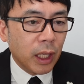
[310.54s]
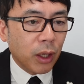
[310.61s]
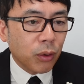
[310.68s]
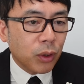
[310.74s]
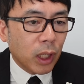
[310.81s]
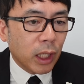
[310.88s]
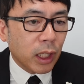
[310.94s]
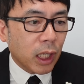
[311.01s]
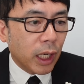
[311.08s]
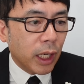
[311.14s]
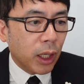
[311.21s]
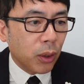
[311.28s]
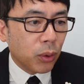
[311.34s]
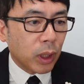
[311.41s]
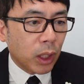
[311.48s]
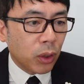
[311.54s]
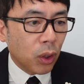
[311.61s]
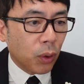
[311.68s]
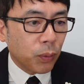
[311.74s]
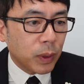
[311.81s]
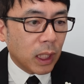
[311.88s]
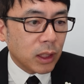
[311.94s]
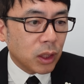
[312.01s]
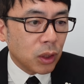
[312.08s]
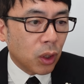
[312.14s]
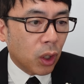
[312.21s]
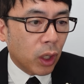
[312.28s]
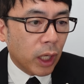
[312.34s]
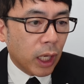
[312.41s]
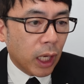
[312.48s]
ウクライナ海兵旅団の2つ
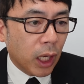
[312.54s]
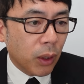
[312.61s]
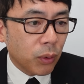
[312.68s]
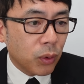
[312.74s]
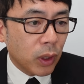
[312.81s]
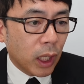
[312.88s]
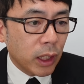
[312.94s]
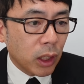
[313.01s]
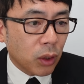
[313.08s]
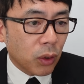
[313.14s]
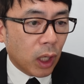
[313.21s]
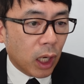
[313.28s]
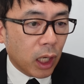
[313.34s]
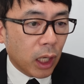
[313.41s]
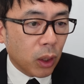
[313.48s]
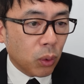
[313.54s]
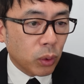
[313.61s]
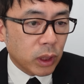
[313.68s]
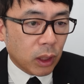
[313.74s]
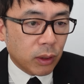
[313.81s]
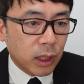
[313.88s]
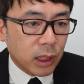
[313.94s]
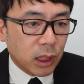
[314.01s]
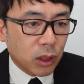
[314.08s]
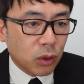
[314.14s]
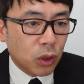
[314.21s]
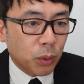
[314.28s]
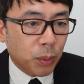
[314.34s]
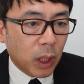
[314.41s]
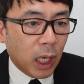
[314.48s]
の、えー、ウクライナ軍破壊工作偵察
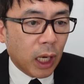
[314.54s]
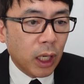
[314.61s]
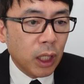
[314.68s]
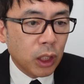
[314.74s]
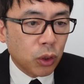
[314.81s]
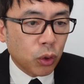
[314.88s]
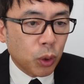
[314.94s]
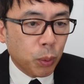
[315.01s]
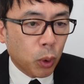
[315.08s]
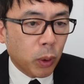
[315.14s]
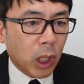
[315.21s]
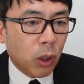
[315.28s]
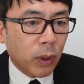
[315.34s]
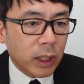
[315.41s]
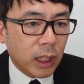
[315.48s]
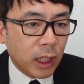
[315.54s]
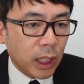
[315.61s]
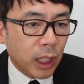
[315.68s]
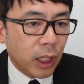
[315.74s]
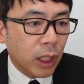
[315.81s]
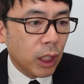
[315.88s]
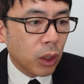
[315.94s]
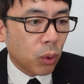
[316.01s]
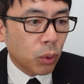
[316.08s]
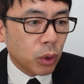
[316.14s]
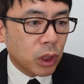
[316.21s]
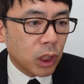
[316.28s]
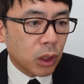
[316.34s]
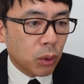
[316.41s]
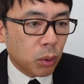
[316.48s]
グループがドニプロ川を渡り、この
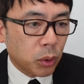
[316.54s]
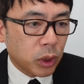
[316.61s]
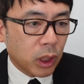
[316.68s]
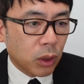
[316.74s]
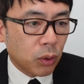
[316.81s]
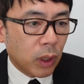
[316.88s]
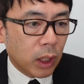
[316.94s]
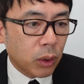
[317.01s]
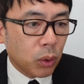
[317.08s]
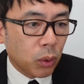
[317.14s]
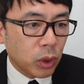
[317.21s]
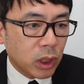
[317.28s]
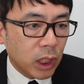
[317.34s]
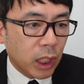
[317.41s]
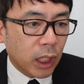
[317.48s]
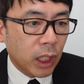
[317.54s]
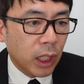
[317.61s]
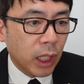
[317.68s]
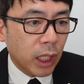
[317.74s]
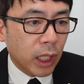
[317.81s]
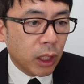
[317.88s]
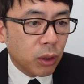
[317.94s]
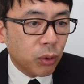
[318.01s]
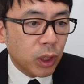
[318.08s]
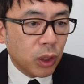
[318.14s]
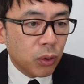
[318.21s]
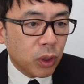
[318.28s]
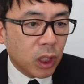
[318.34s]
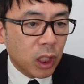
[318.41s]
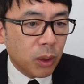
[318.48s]
地域のロシア軍を圧倒し、えー、
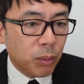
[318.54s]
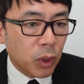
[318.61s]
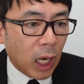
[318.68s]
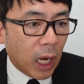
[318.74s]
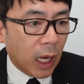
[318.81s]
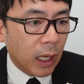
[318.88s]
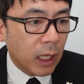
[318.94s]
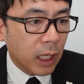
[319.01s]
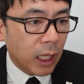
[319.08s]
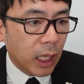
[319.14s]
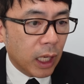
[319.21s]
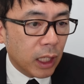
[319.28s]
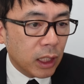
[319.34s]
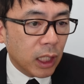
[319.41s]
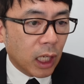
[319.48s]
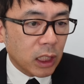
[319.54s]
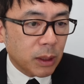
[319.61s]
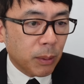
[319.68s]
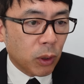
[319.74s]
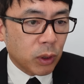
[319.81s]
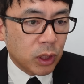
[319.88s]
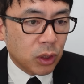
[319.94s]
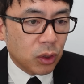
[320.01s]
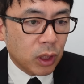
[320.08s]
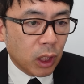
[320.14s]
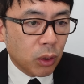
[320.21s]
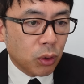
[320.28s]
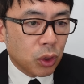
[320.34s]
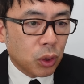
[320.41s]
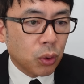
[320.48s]
クリヌキー村、えに足場を築い
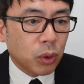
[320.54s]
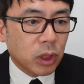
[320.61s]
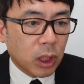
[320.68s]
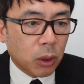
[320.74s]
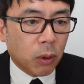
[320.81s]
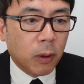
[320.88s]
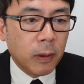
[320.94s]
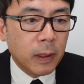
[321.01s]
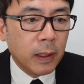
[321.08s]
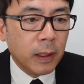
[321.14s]
たと主張したと。